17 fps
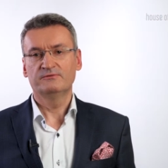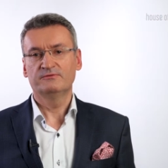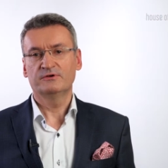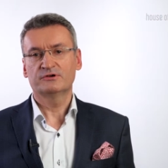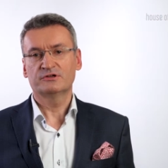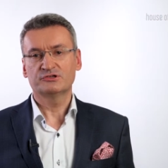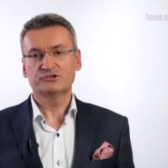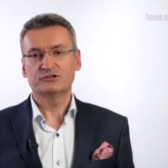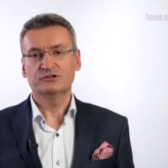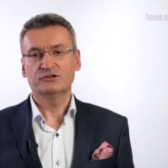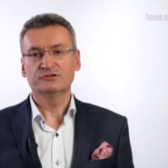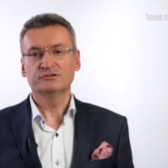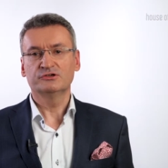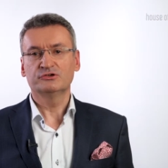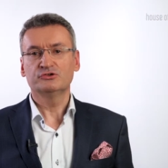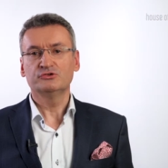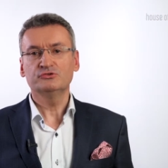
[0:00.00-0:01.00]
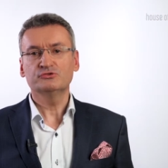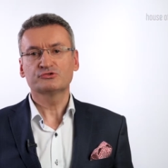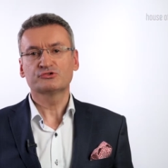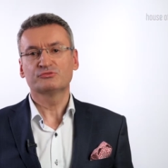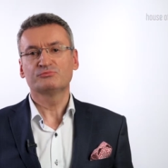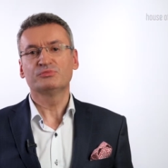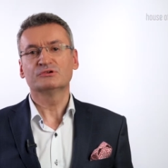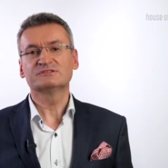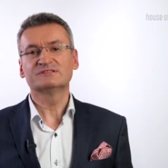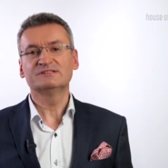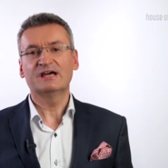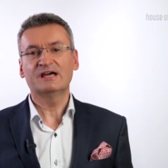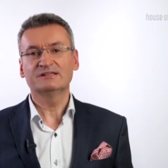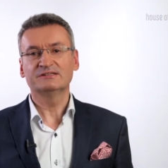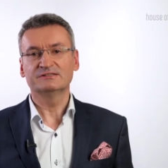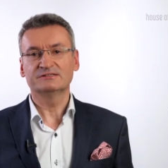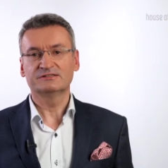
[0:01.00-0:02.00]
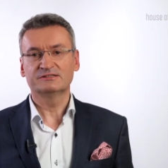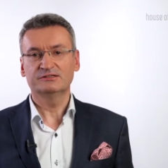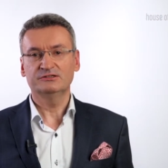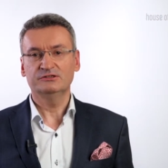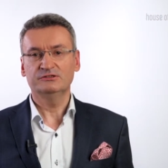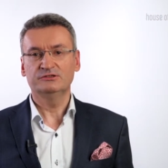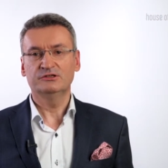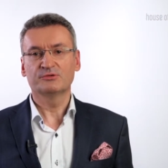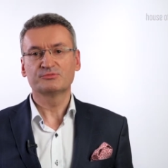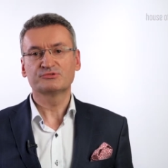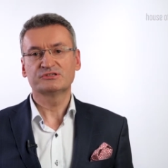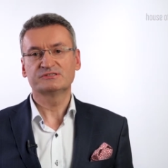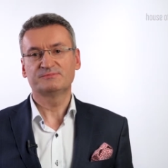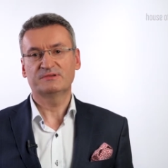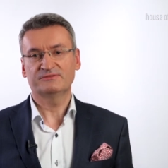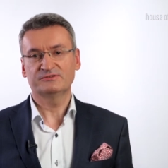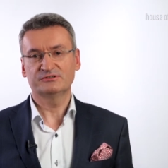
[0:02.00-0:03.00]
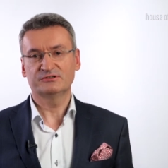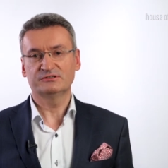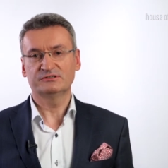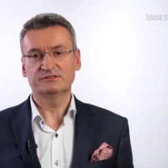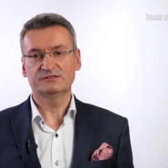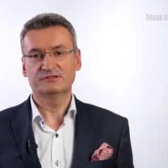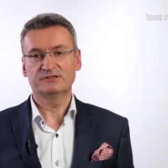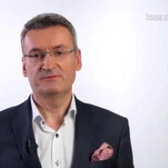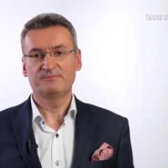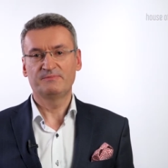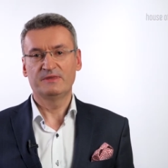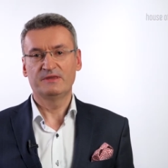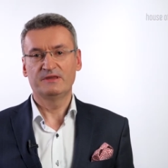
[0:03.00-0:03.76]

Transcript: w określonych, już poznanych i dobrze sprawdzonych